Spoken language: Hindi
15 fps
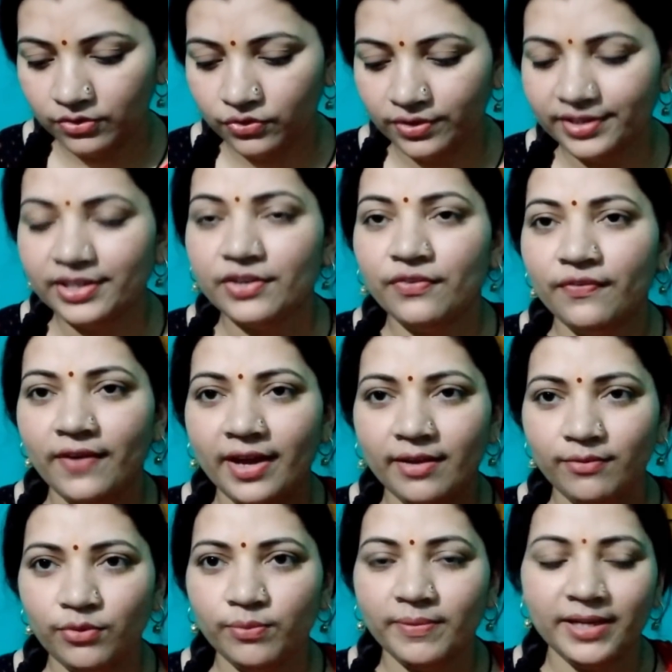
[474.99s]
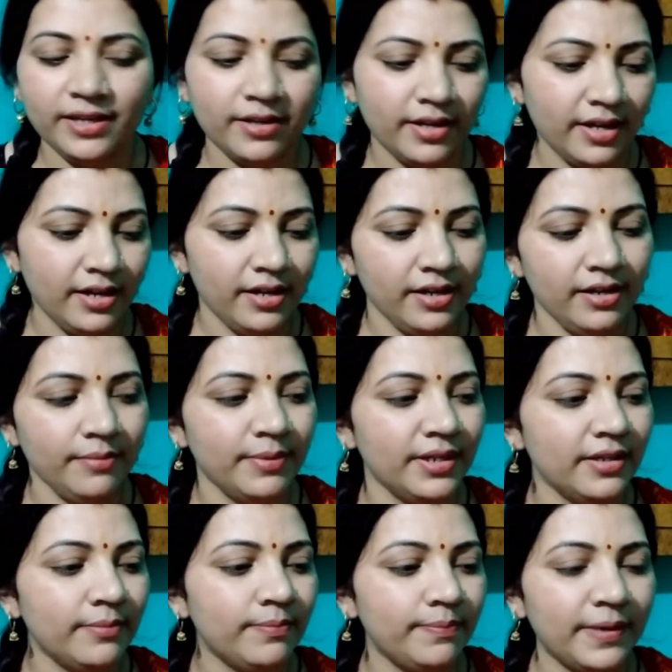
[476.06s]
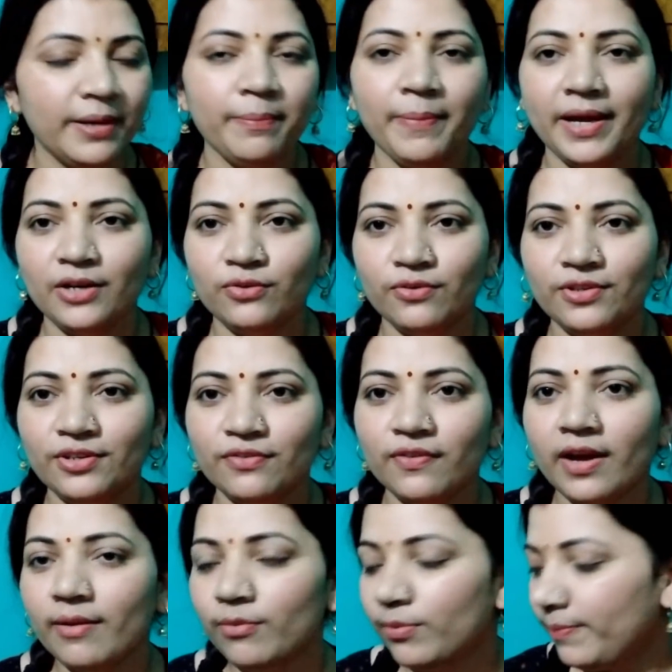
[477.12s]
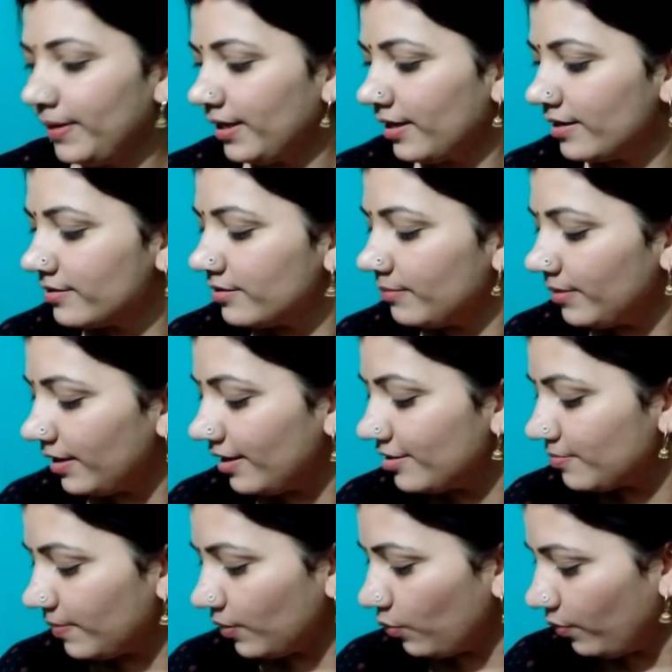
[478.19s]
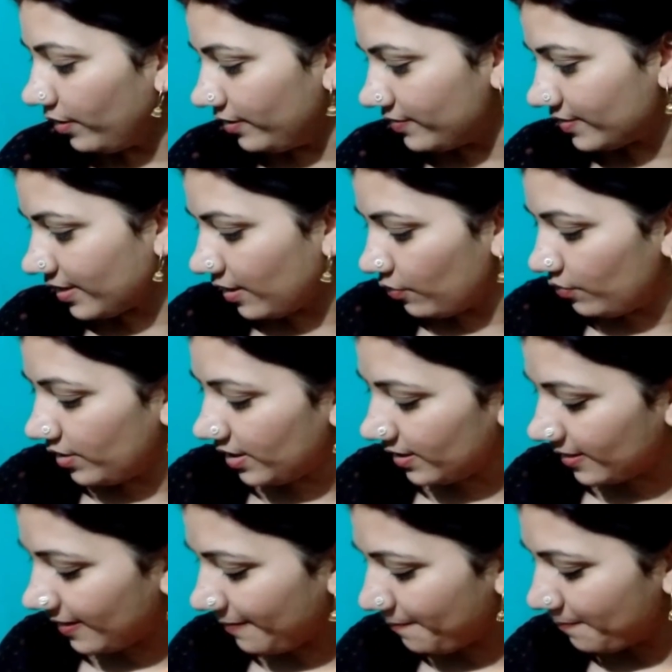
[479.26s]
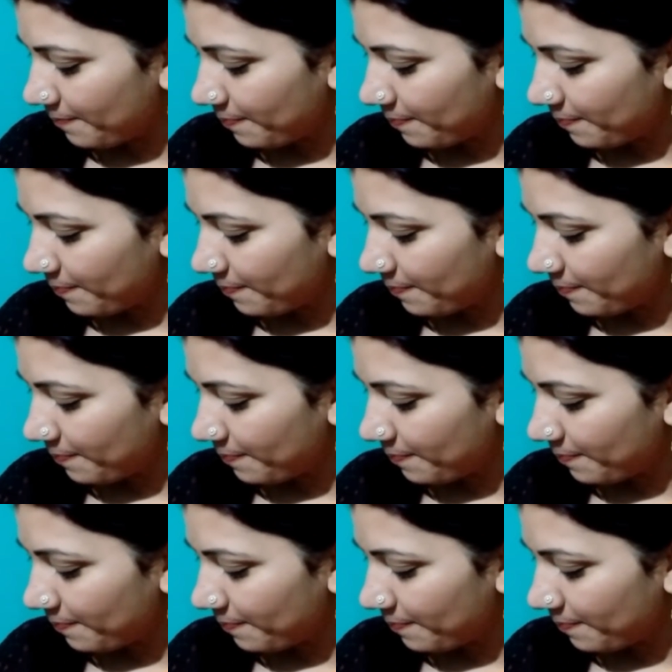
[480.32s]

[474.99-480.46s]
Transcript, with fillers: ट्वेंटी फाइव रुपी के ही मतलब पर पैक ट्वेंटी फाइव रुपी का ऐसे मिला पर कोई डिस्काउंट नहीं था